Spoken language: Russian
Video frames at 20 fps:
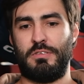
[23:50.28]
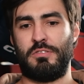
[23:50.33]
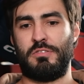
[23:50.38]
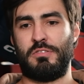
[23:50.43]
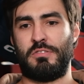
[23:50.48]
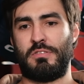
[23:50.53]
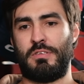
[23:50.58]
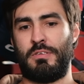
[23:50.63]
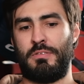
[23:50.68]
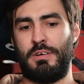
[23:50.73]
нас
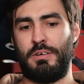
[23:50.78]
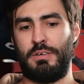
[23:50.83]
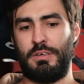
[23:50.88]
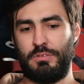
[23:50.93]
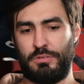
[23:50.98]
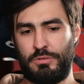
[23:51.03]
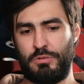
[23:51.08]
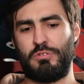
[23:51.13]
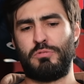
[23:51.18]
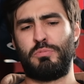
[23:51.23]
заставляли,
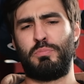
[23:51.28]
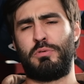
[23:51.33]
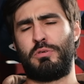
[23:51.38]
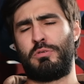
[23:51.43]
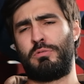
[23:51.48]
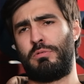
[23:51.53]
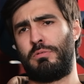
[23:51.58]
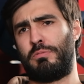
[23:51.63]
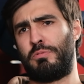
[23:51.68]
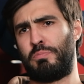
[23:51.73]
то есть
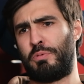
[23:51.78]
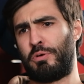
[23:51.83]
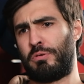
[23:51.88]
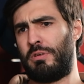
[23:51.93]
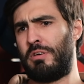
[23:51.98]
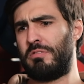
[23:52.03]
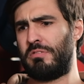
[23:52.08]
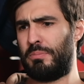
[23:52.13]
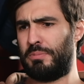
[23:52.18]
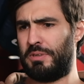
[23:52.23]
с
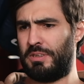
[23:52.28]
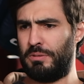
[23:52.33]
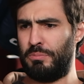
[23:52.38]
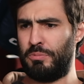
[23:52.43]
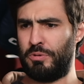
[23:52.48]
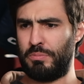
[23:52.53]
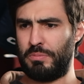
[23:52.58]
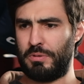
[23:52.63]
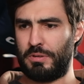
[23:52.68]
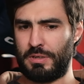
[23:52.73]
проклассом
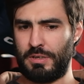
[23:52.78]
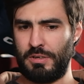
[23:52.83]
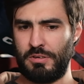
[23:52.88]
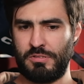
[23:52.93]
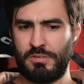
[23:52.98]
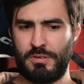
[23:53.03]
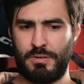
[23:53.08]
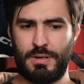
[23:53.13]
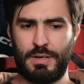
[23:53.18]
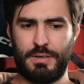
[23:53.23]
седьмом
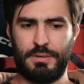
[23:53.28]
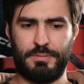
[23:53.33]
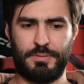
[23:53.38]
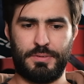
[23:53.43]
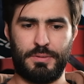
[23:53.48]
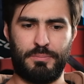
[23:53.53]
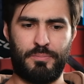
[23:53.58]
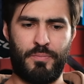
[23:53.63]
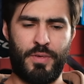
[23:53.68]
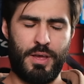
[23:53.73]
организовали,
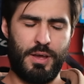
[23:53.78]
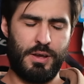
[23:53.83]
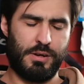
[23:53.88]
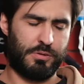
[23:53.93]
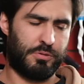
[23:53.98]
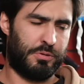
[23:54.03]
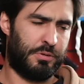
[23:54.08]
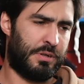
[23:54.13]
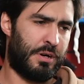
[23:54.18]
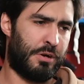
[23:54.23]
там
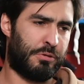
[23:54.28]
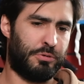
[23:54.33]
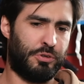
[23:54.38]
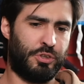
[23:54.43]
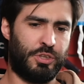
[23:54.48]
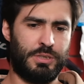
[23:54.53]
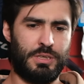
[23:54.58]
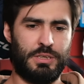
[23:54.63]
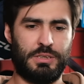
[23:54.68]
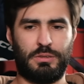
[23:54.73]
кое-как
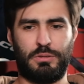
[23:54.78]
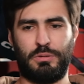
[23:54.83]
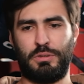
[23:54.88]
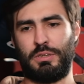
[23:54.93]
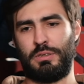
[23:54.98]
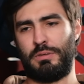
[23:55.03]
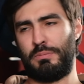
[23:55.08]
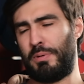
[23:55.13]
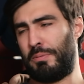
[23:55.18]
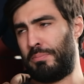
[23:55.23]
учились, то
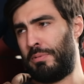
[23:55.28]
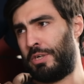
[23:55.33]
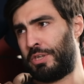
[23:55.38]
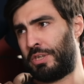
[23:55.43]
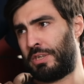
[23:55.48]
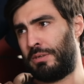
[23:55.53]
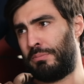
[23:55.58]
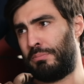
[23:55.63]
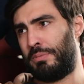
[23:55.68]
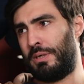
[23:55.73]
есть
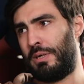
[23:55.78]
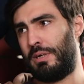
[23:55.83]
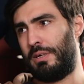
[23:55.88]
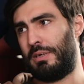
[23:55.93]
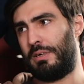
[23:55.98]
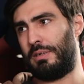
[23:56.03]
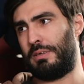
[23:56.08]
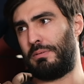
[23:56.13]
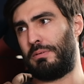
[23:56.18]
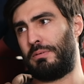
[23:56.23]
поплашки
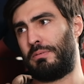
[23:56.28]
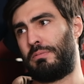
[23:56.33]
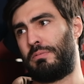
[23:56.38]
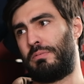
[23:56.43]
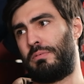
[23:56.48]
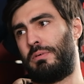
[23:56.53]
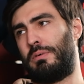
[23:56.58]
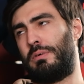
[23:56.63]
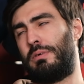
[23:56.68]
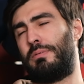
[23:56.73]
были,
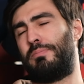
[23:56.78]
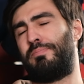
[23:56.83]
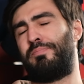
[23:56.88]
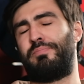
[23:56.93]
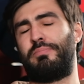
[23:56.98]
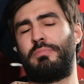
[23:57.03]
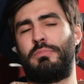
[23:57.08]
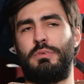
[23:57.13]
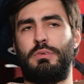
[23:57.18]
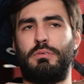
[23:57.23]
э,
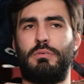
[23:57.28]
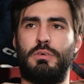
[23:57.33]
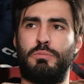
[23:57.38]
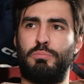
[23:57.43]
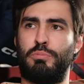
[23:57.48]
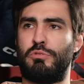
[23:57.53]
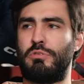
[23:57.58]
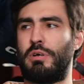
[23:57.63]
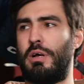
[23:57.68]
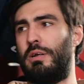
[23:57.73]

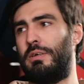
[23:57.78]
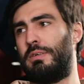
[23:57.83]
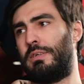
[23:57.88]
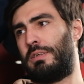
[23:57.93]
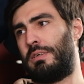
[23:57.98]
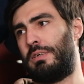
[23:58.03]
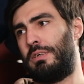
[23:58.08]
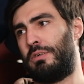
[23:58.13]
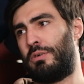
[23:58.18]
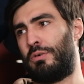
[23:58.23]
отпускали на
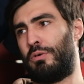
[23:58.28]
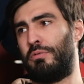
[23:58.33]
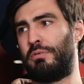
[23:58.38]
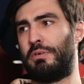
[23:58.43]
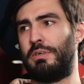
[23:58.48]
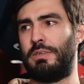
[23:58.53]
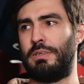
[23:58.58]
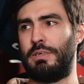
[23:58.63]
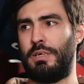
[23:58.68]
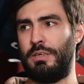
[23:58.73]

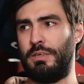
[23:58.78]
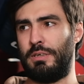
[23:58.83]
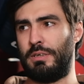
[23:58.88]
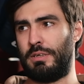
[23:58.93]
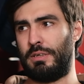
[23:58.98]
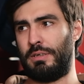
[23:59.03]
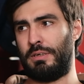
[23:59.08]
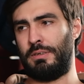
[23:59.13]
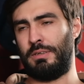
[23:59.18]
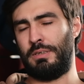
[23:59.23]
тренировки, на
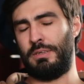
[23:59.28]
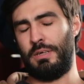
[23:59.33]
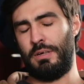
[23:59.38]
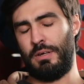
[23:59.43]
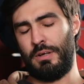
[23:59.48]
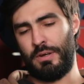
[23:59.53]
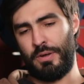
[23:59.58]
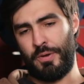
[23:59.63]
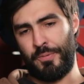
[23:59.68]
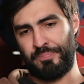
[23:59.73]
игры,
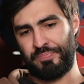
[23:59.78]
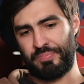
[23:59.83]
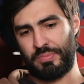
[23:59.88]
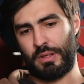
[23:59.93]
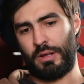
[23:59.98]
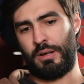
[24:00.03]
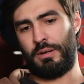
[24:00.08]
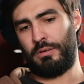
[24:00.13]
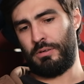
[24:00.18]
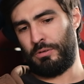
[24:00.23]

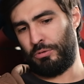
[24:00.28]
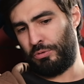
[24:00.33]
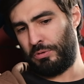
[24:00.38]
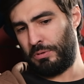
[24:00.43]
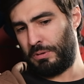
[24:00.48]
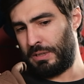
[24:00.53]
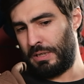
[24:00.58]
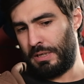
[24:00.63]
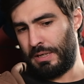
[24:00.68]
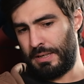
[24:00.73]
и
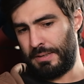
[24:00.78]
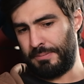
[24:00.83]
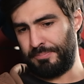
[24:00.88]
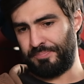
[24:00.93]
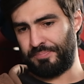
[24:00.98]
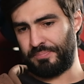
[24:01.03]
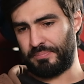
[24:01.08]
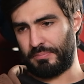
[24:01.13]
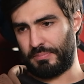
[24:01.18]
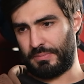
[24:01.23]
учителя
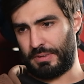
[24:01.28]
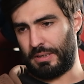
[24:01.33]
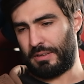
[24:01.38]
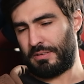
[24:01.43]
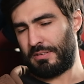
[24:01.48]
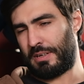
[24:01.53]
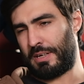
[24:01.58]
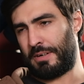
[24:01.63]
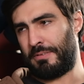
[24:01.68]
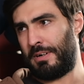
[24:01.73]

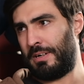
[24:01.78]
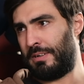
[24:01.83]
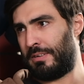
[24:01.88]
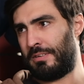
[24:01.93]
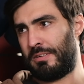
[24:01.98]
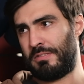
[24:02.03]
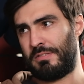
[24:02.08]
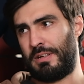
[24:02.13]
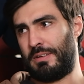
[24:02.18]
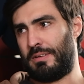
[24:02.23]
так закрывали
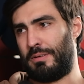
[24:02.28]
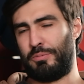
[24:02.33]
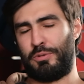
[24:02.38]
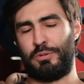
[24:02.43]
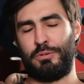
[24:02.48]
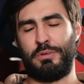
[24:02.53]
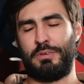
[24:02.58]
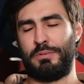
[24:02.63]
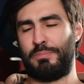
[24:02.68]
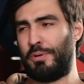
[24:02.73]
глаза, там
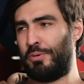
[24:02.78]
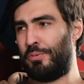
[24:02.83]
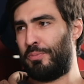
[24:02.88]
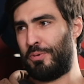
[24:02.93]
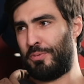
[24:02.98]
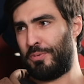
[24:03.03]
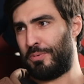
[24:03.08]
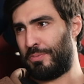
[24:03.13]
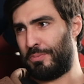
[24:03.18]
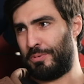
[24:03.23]
тройка
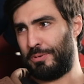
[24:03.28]
по-любому